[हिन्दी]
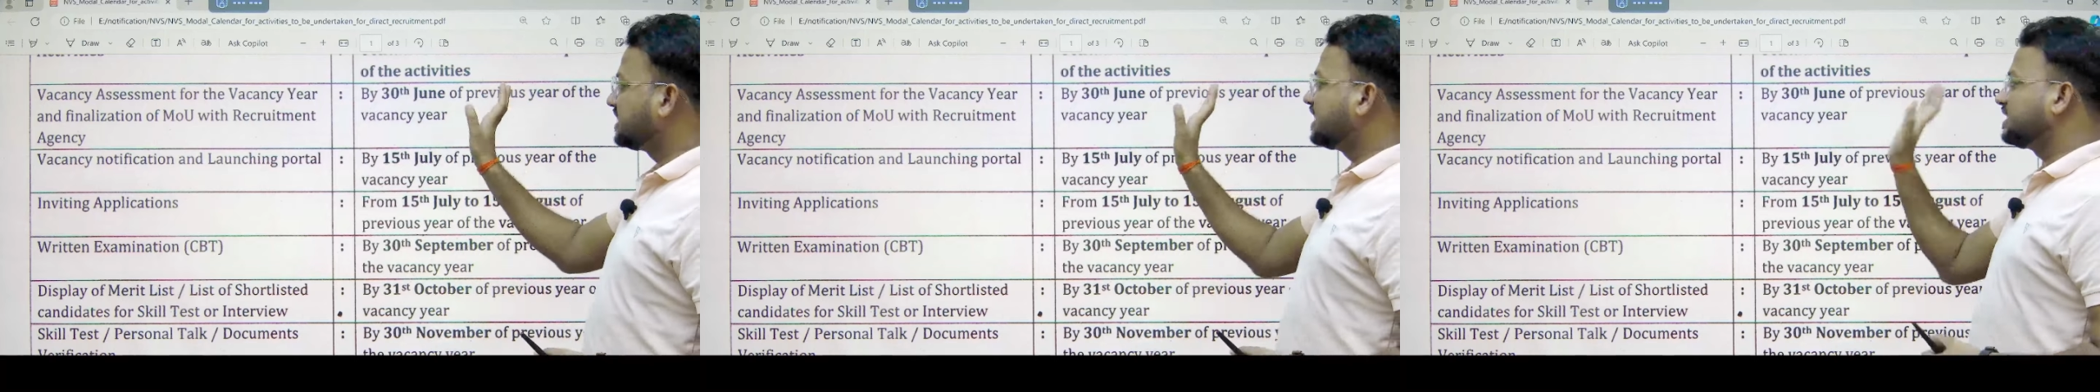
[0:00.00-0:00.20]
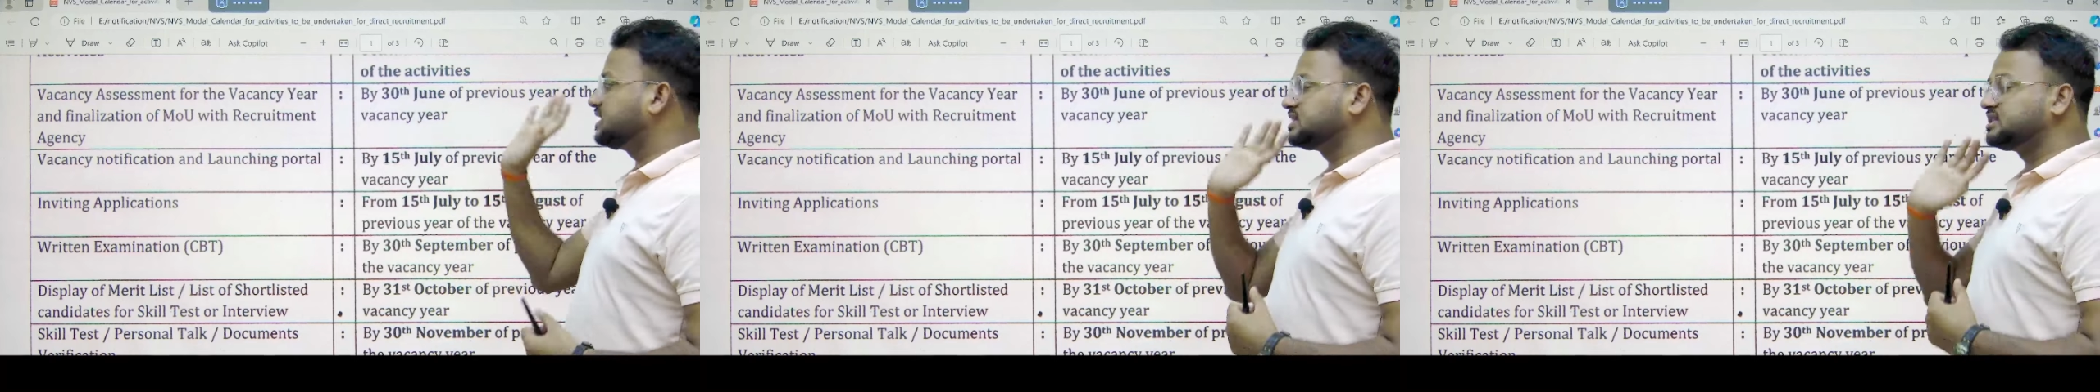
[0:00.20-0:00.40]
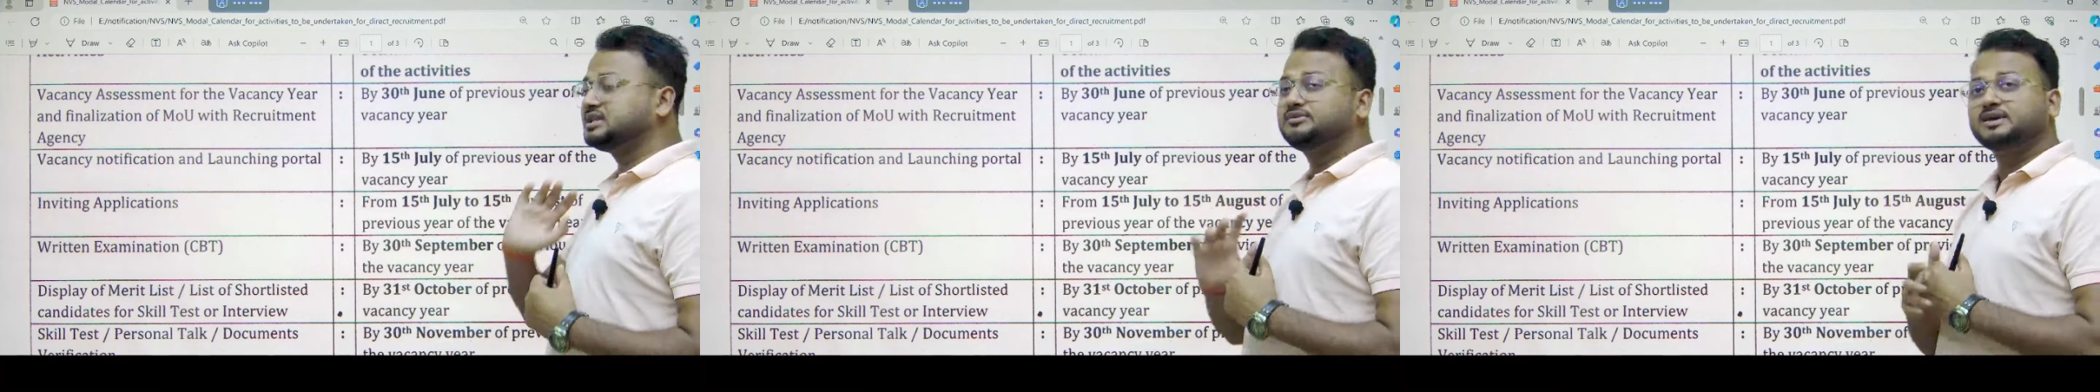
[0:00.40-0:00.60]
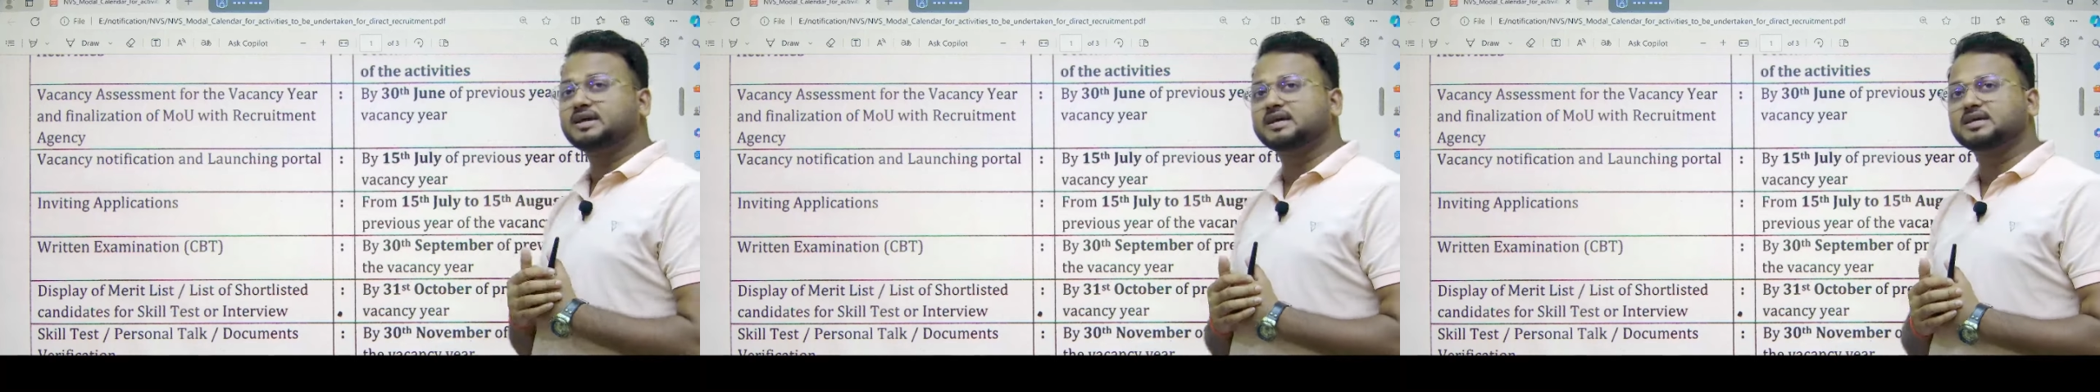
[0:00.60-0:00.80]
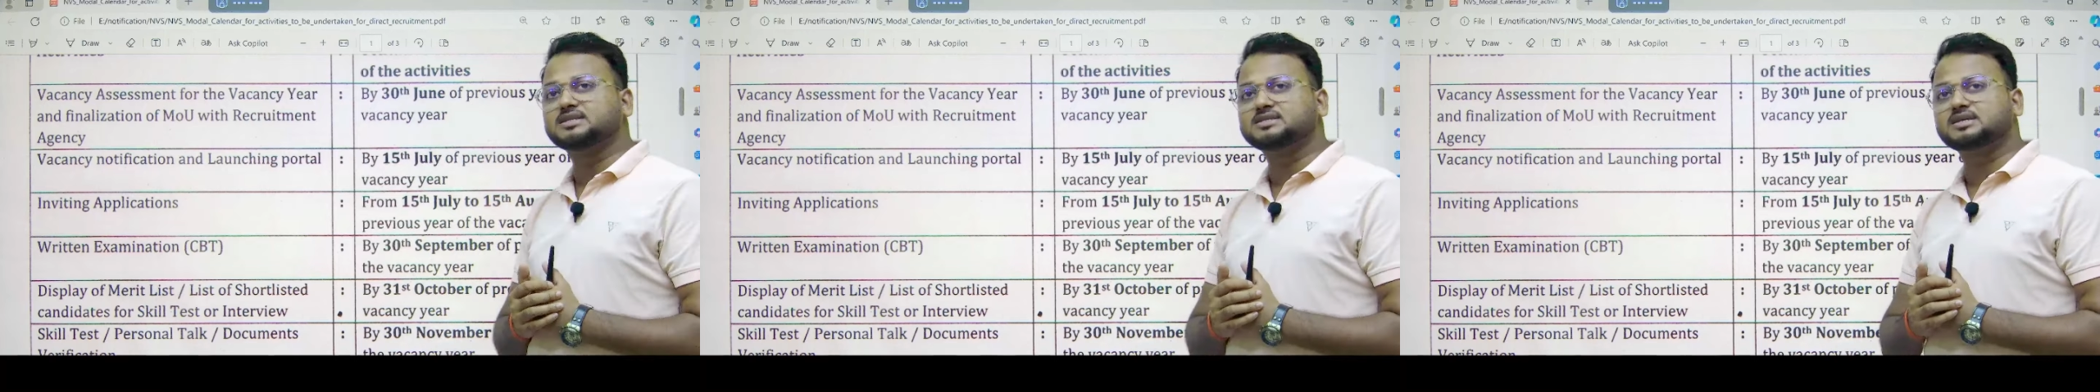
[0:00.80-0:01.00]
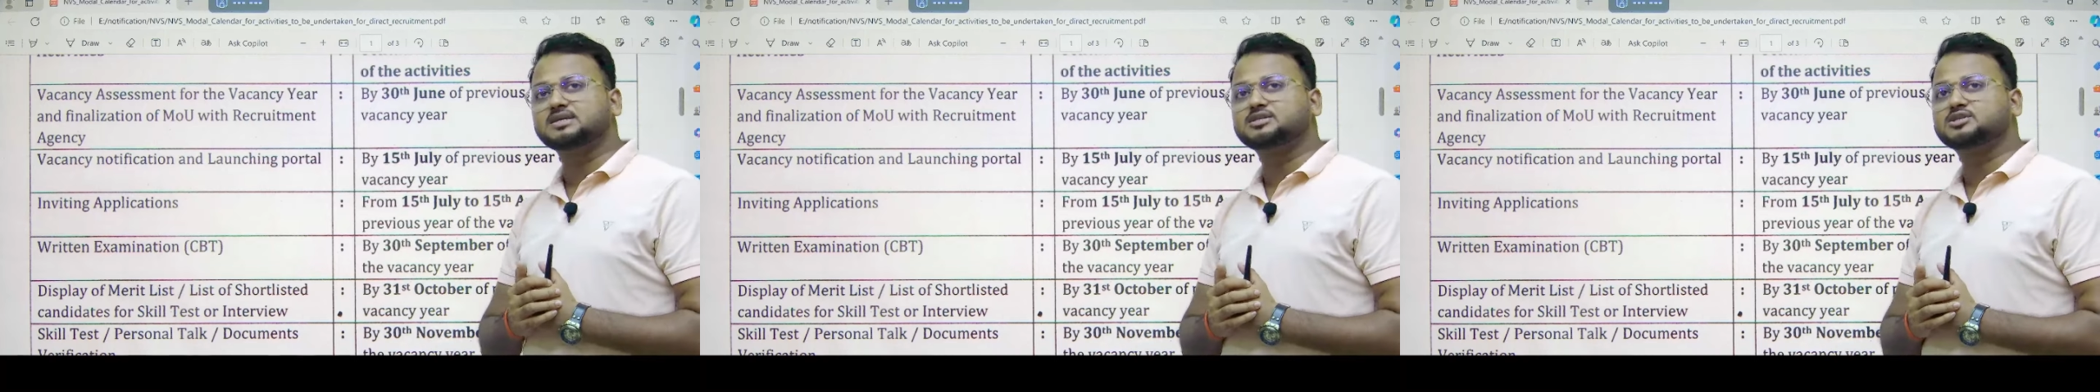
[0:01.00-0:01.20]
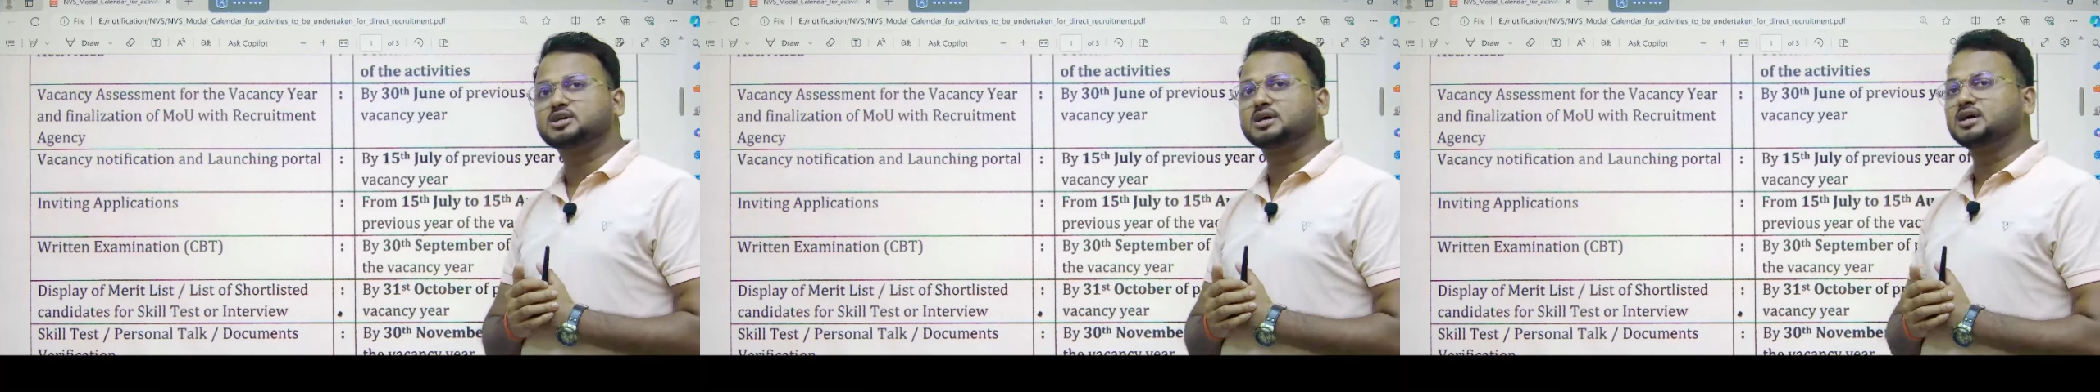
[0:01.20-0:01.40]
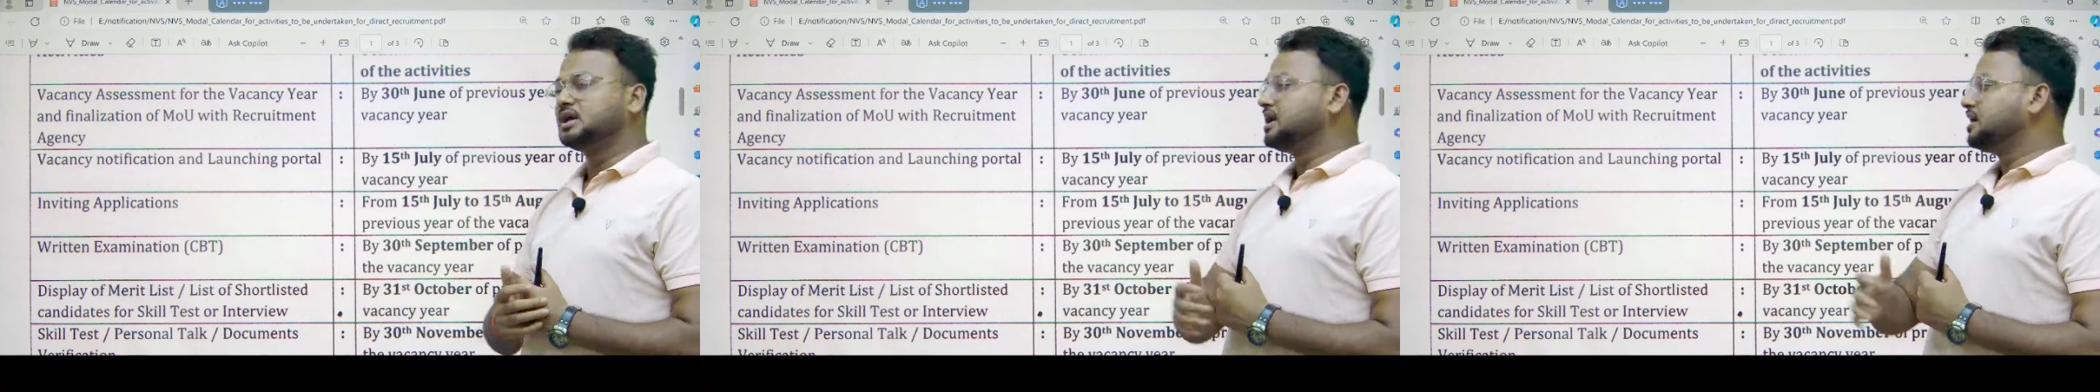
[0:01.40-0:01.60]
जाए कितनी वैकेंसीज हैं